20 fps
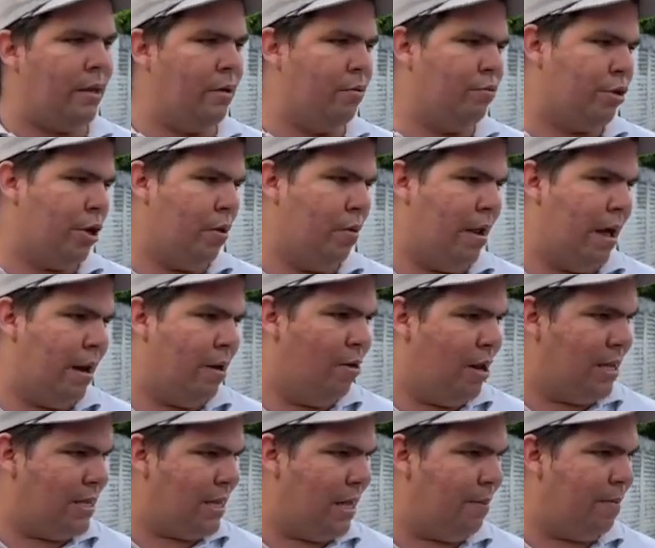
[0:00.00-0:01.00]
que un celular no
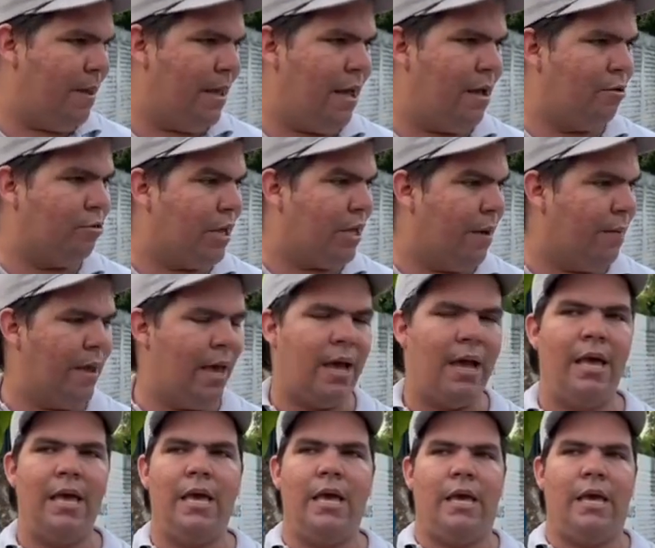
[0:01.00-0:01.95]
le servía, no sabía,